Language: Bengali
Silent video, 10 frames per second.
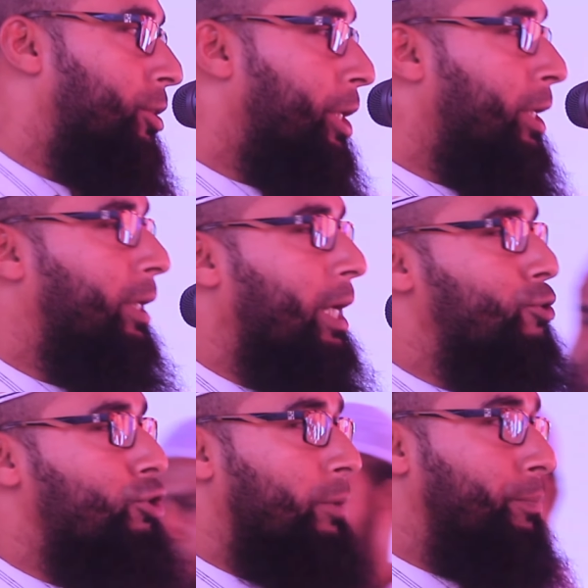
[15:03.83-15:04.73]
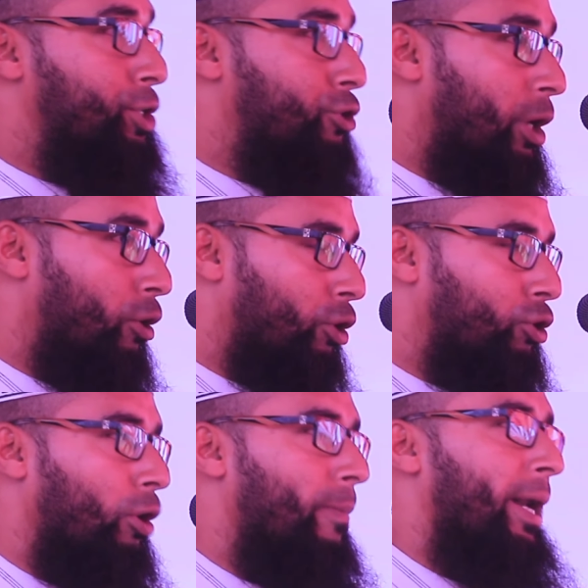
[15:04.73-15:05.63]
দিনকে যদি বিজয়
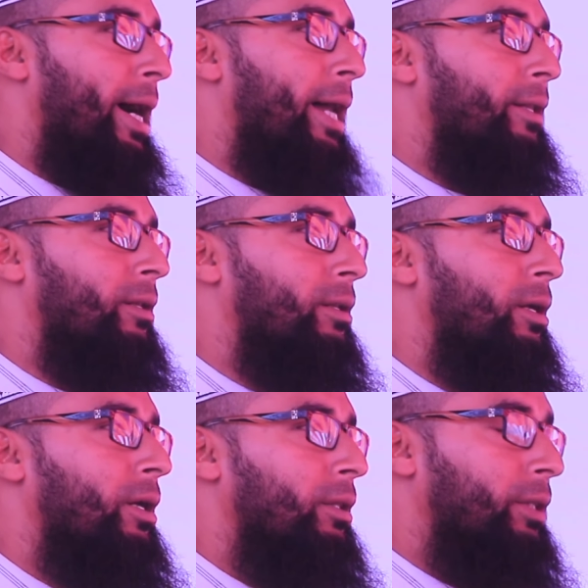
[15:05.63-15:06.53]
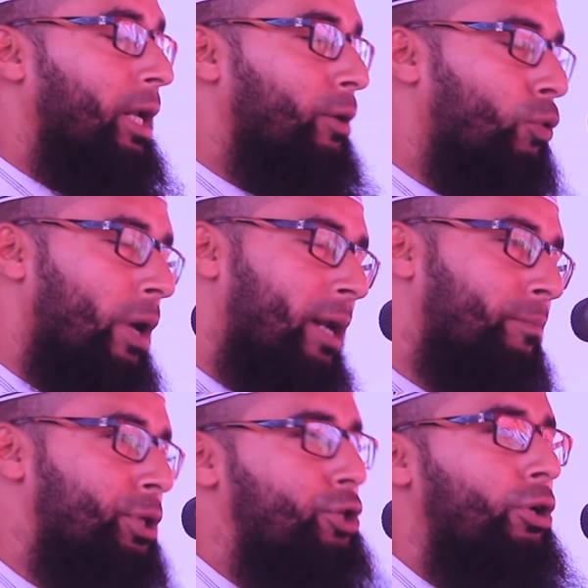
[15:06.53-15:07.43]
লক্ষ্য বানান তাহলে কোরআন
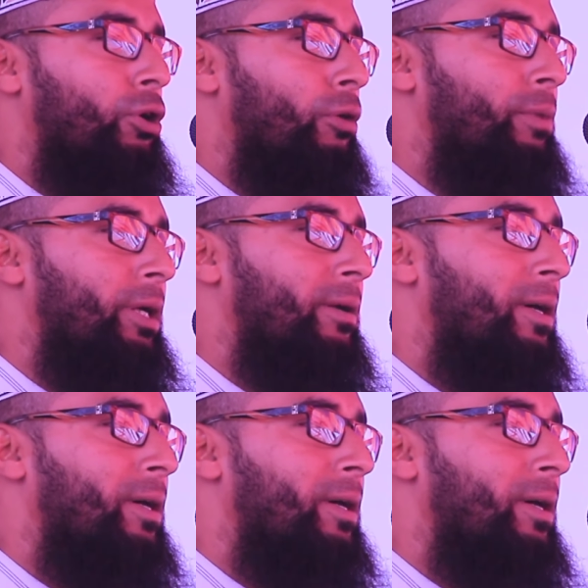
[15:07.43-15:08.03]
বিজয় হবে